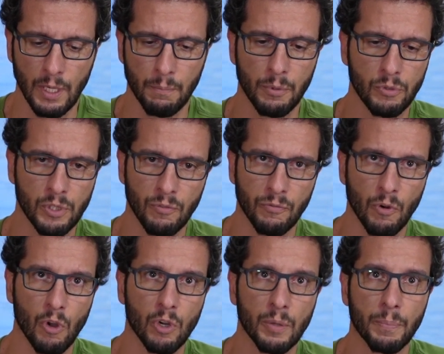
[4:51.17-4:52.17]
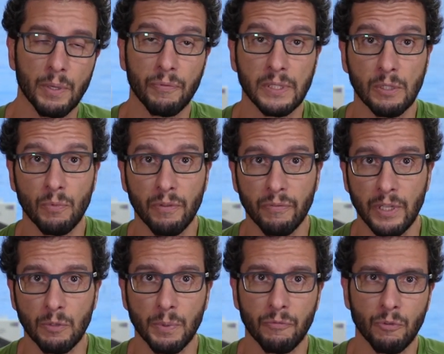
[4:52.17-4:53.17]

para o seu vlog, para fazer um evento,